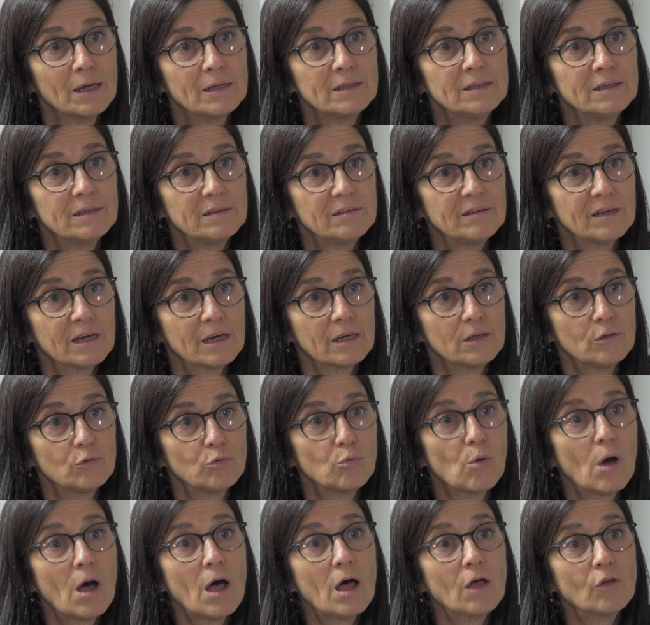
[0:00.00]
des
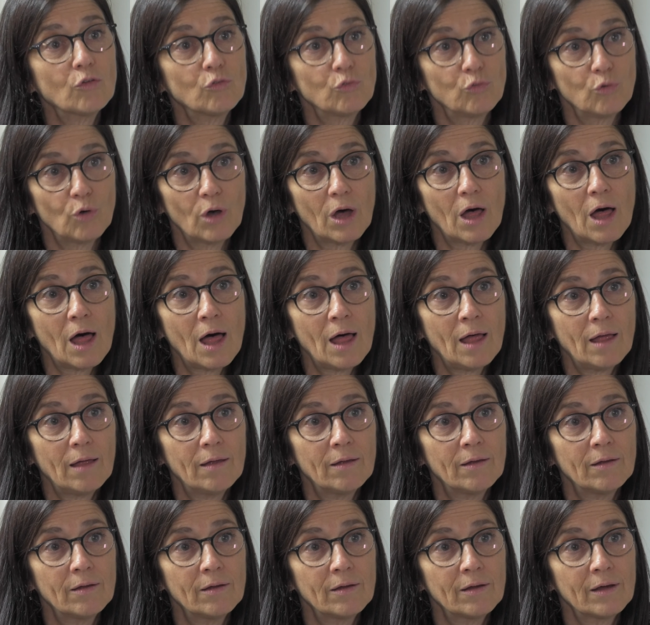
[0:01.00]
territoires sera
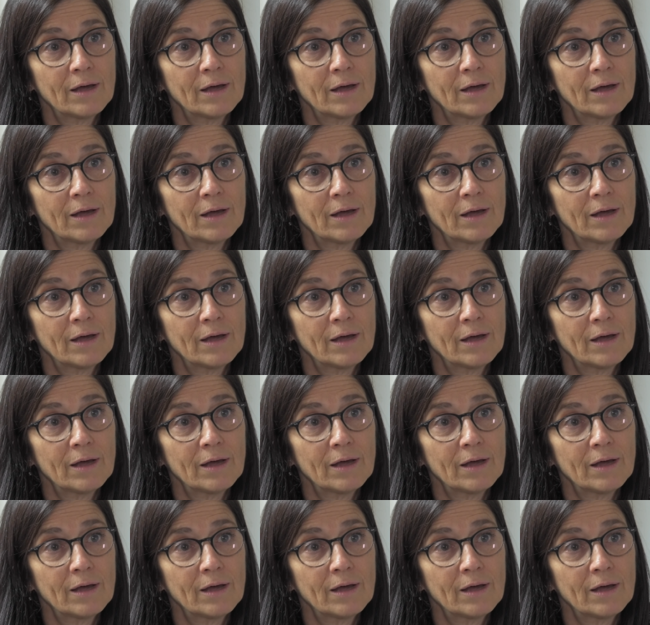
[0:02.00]
euh,